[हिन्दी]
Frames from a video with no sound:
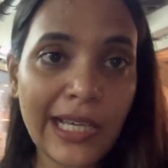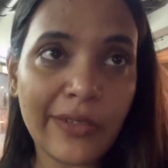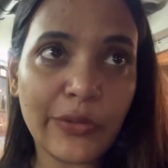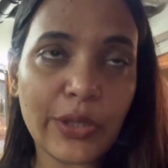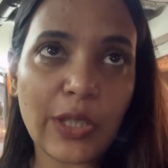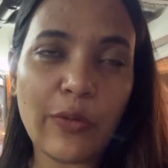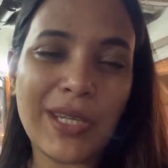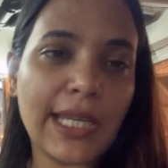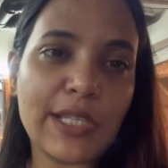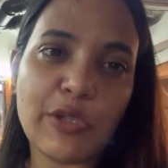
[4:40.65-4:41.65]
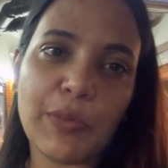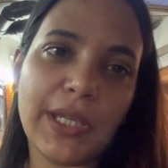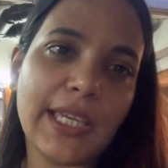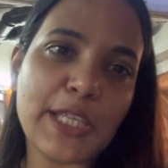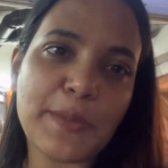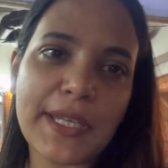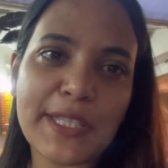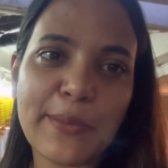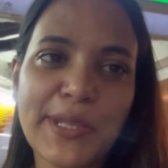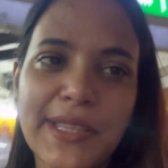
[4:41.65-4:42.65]
वो थी वो भी डेढ़ सौ रुपये के आसपास
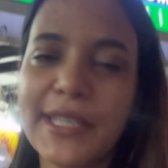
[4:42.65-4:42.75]
ही मिलती